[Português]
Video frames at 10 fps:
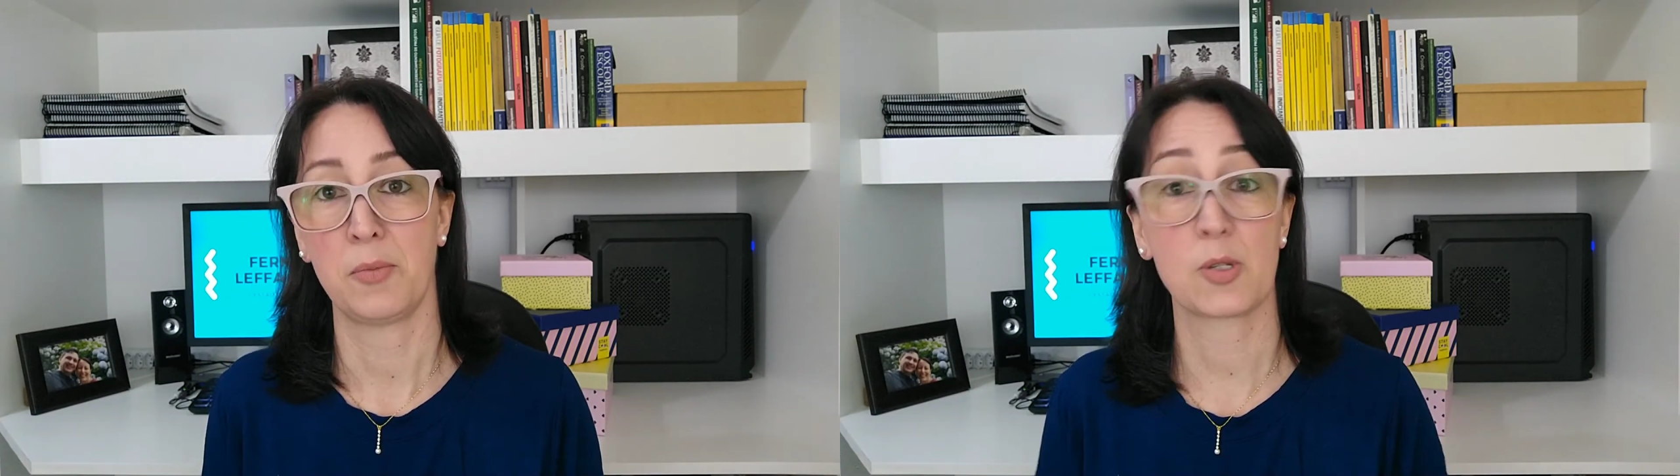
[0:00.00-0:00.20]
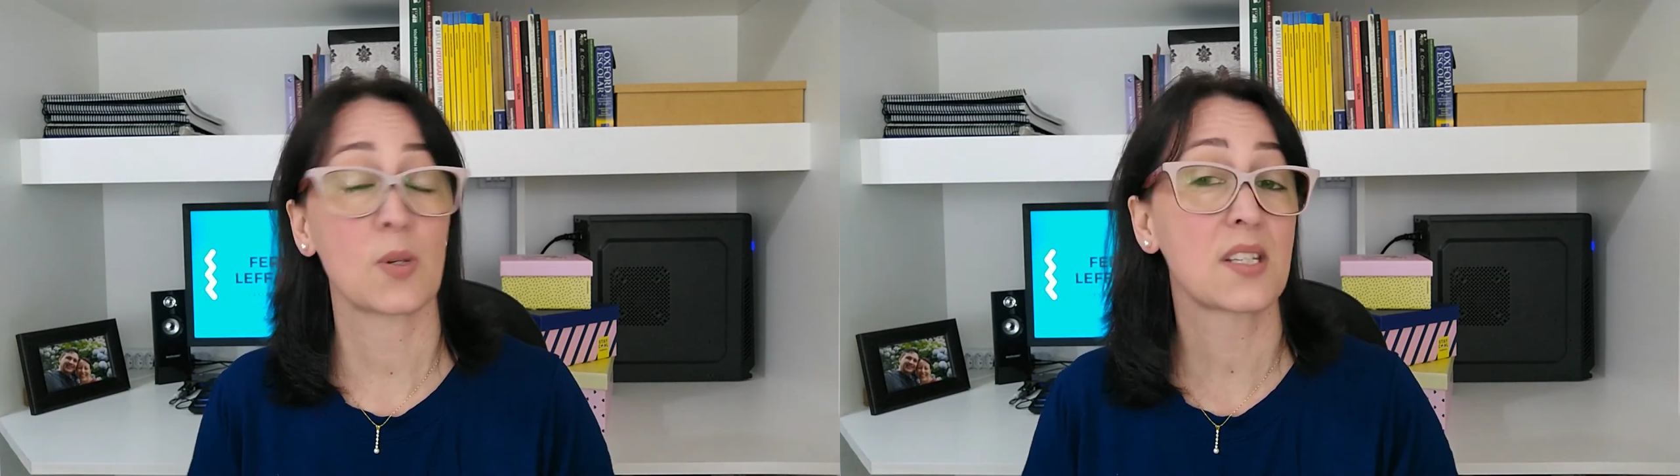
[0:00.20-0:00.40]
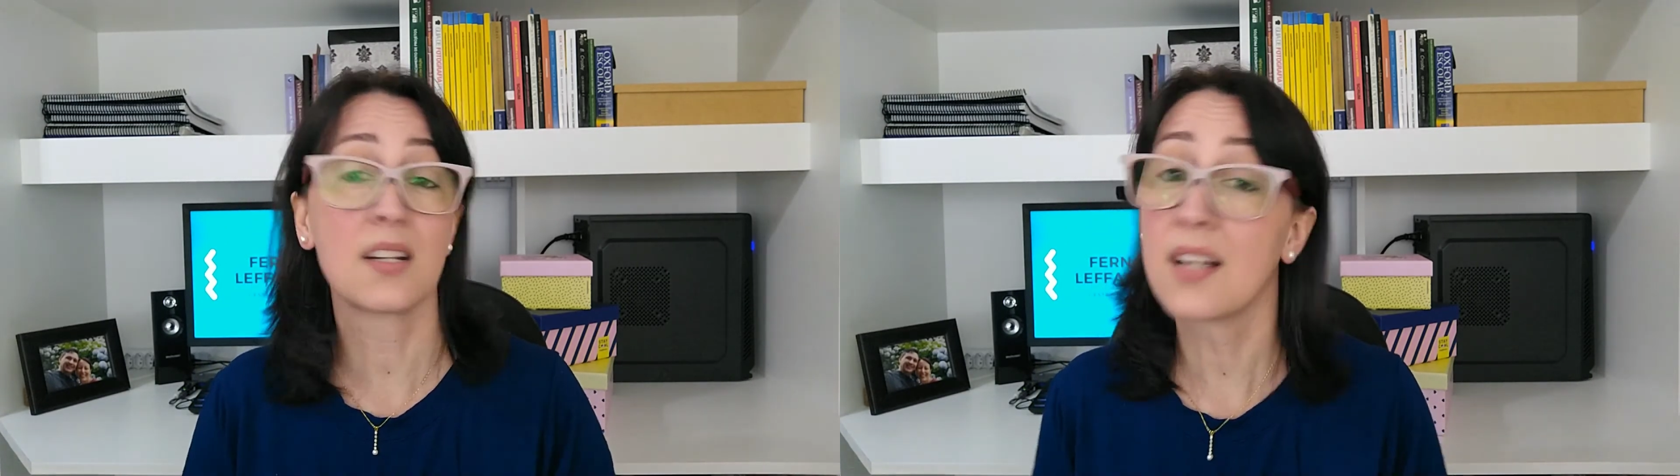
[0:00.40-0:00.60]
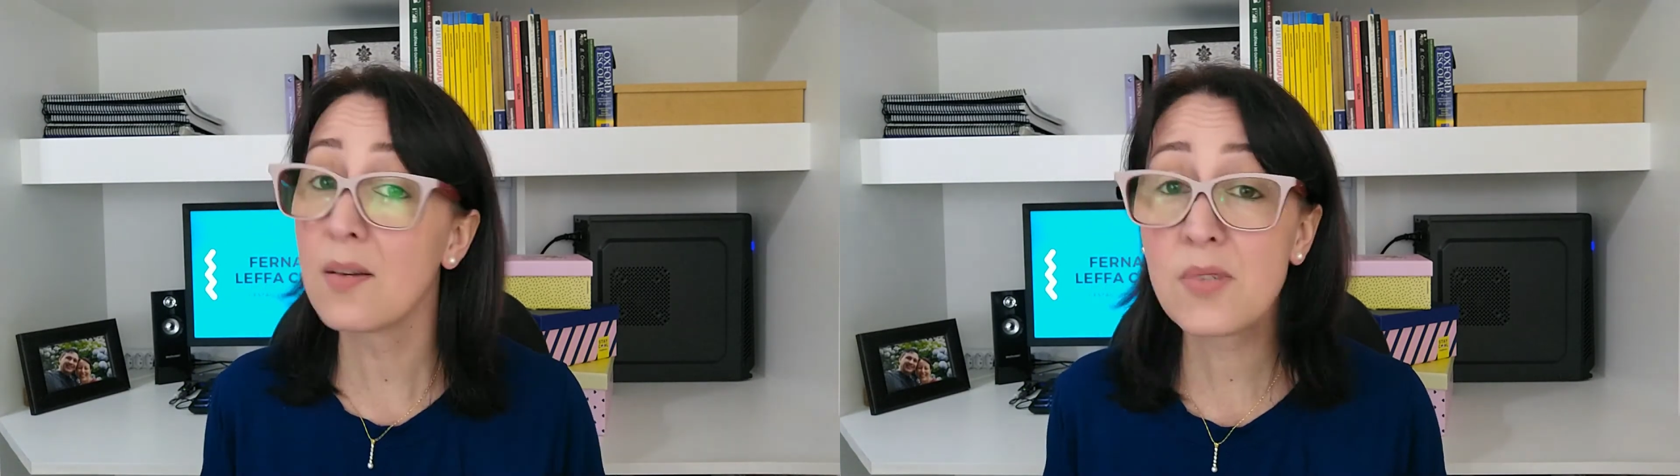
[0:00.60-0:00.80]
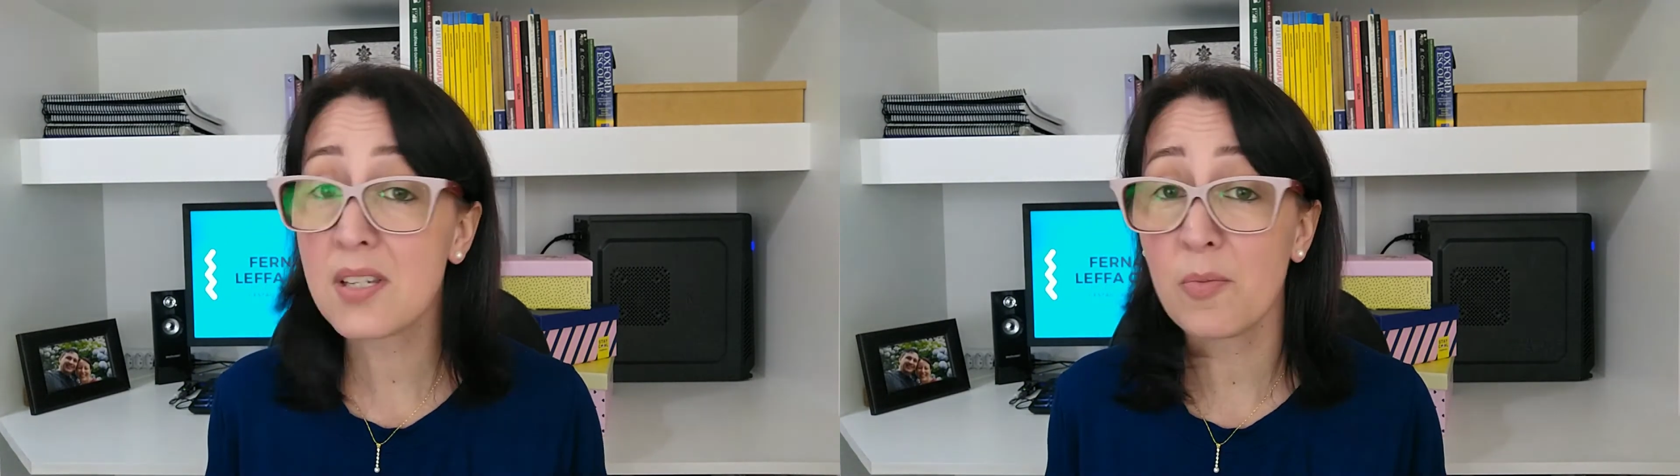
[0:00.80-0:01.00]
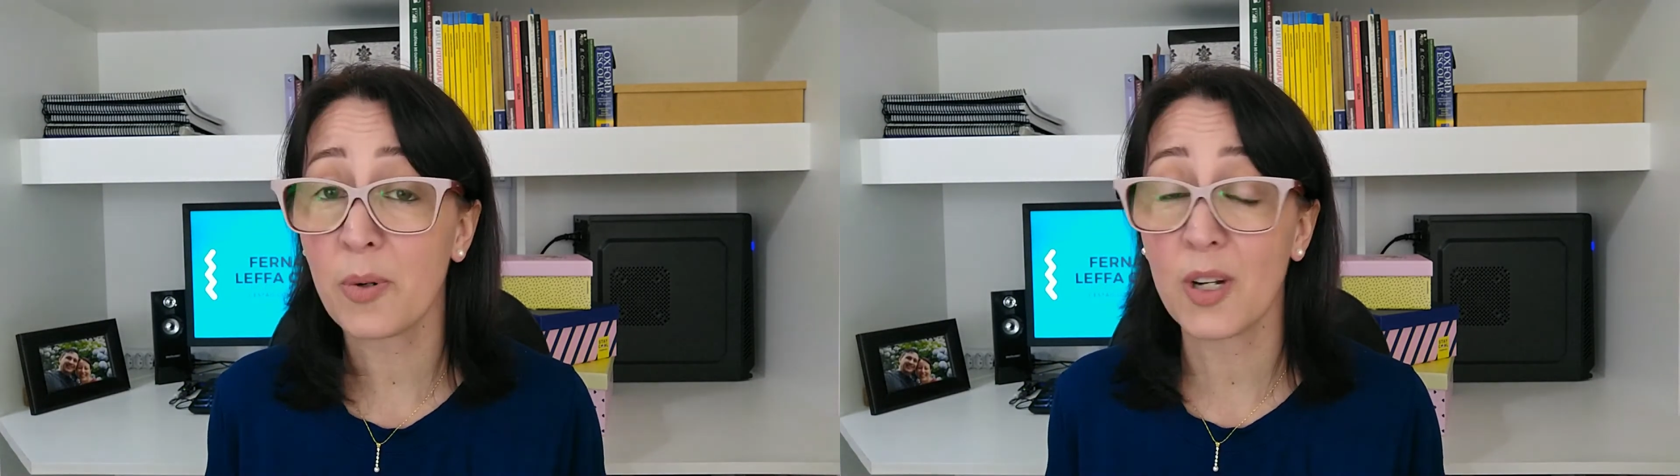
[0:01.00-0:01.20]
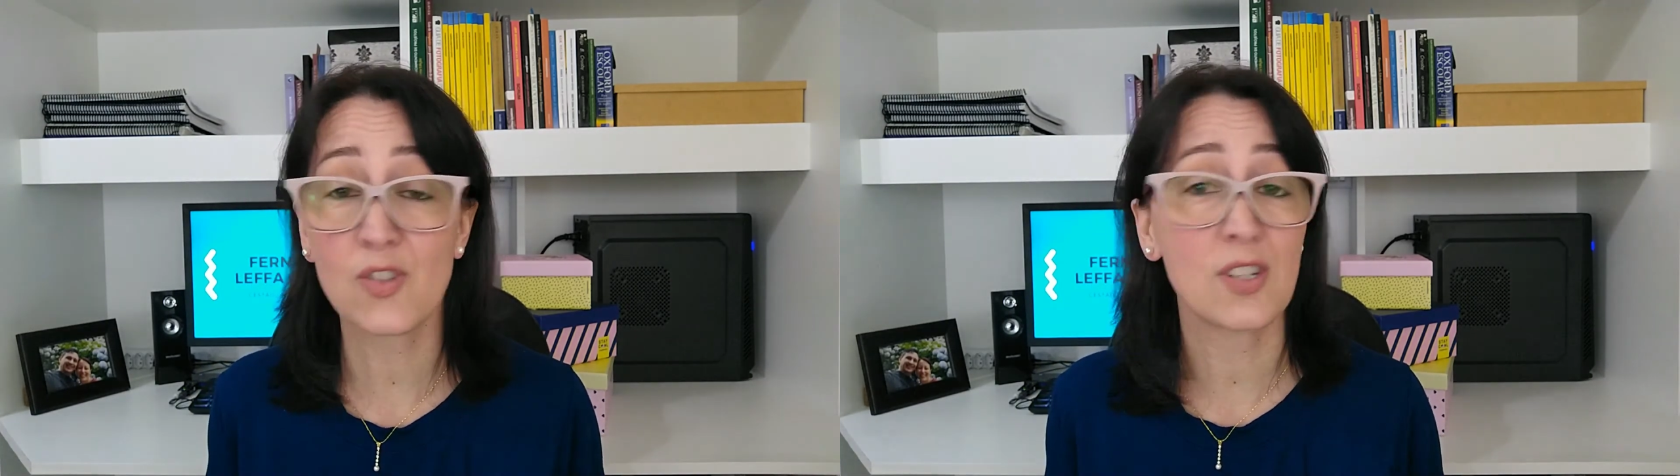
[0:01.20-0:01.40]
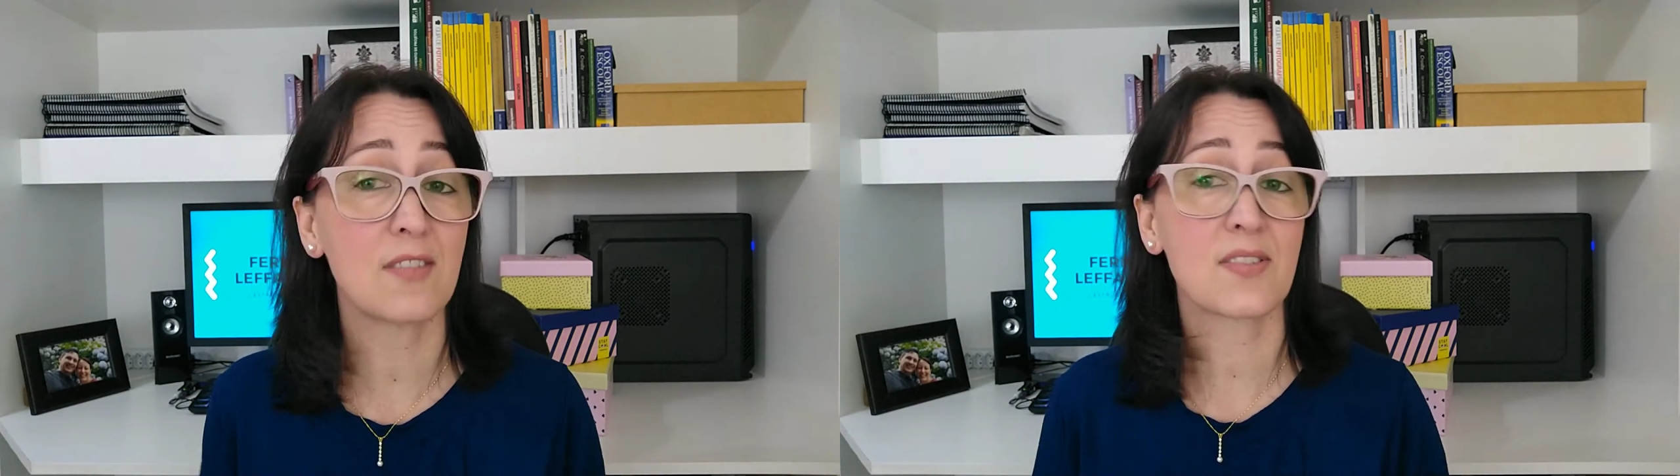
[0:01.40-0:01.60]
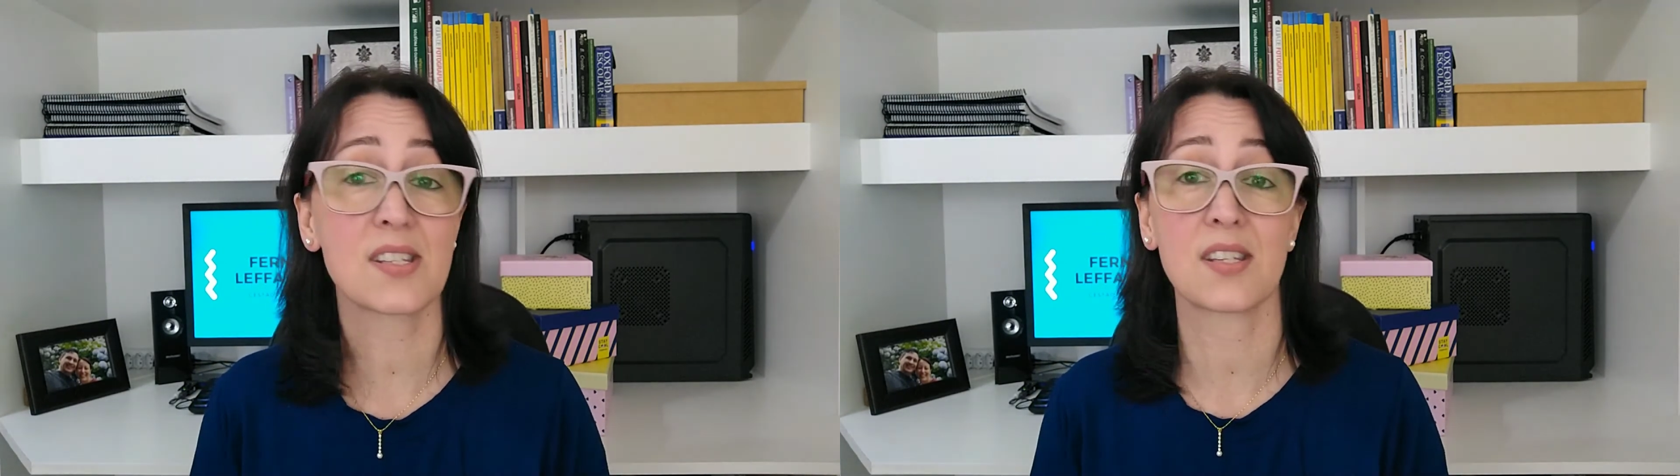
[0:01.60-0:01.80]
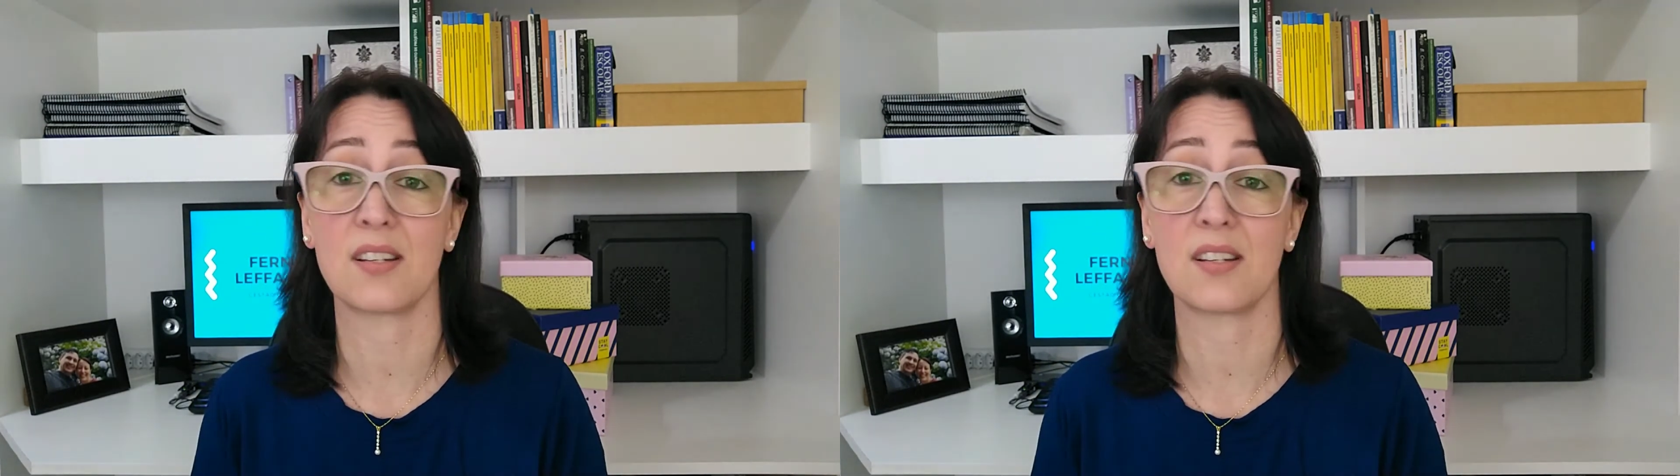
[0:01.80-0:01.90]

Pessoas que não são proativas,